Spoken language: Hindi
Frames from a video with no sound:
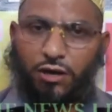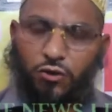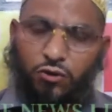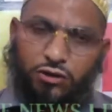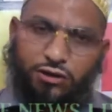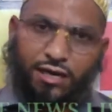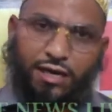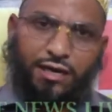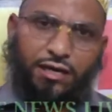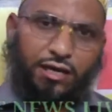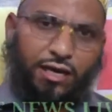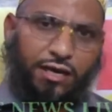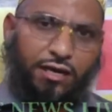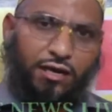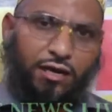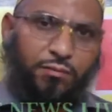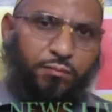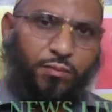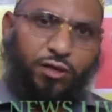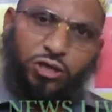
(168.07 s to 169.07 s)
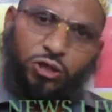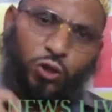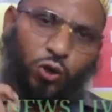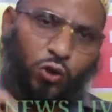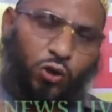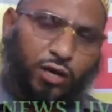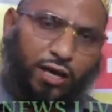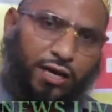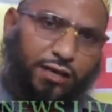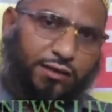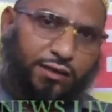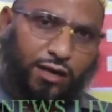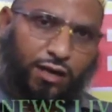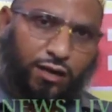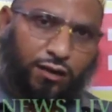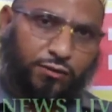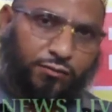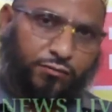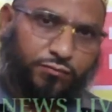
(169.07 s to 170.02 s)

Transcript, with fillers: अरुण जानी का निलंबन तो होना ही था